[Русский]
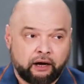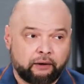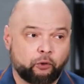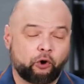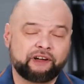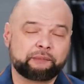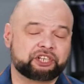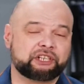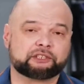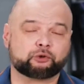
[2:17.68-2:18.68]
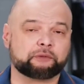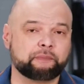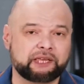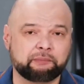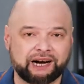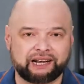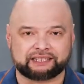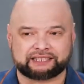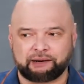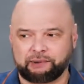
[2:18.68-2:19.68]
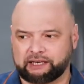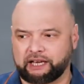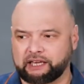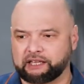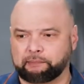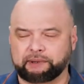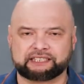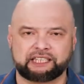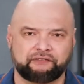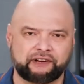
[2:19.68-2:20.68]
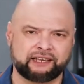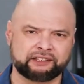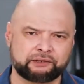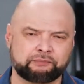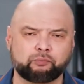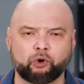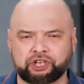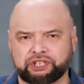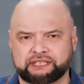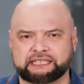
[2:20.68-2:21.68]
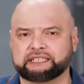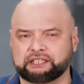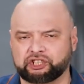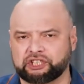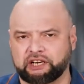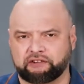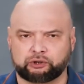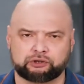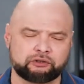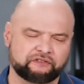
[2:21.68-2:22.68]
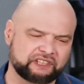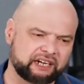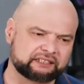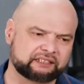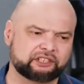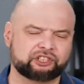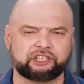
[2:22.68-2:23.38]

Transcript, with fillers: Новая машина стоит минимально, самые какие-то простые варианты, больше 10 тысяч евро. То есть ну, 12 тысяч